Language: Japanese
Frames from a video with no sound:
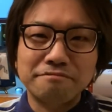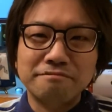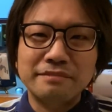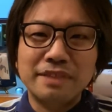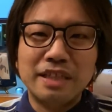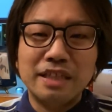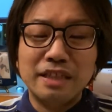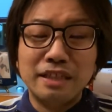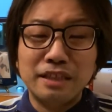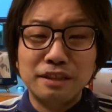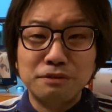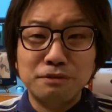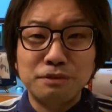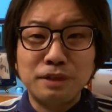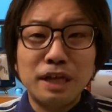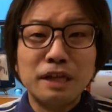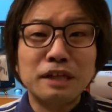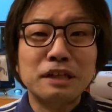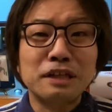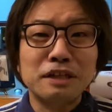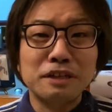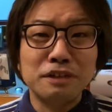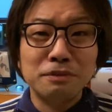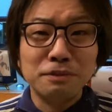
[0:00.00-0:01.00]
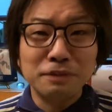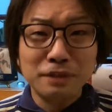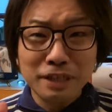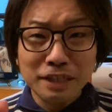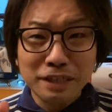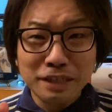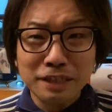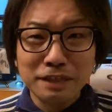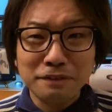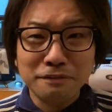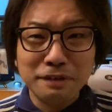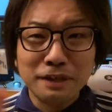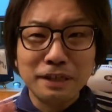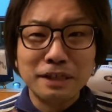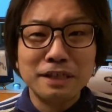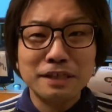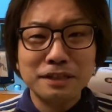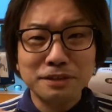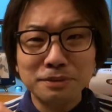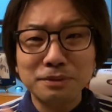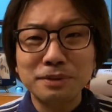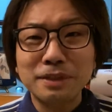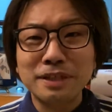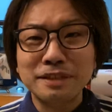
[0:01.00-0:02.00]
えーと、なんかいろんな意見分かれ
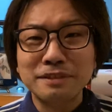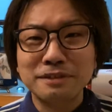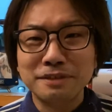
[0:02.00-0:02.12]
そうなんで